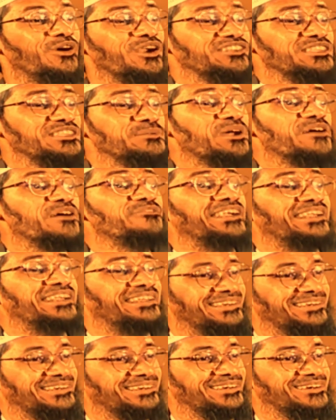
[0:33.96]
নবীজি কি
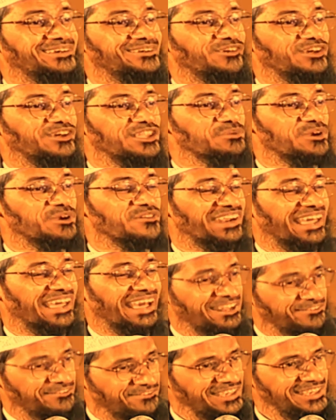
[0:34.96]
ছিলেন তিনি কি
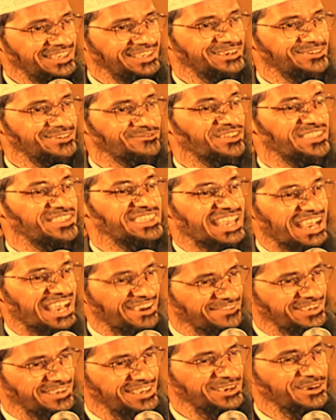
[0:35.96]
হানাফি তিনি কি
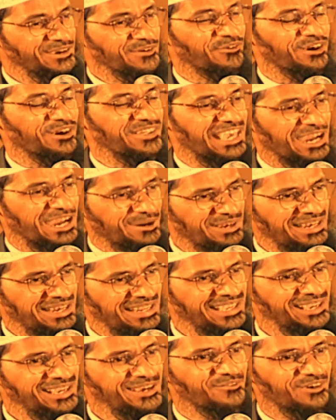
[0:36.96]
মাসাফি তিনি কি
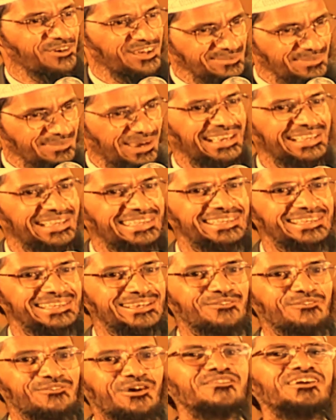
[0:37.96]
হামলি তিনি কি
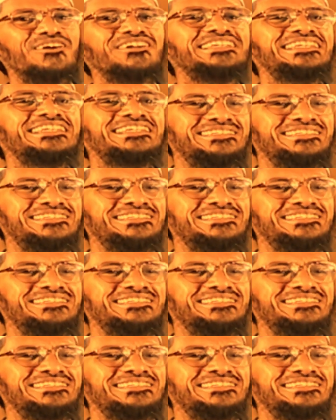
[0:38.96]
মালিকি তিনি কি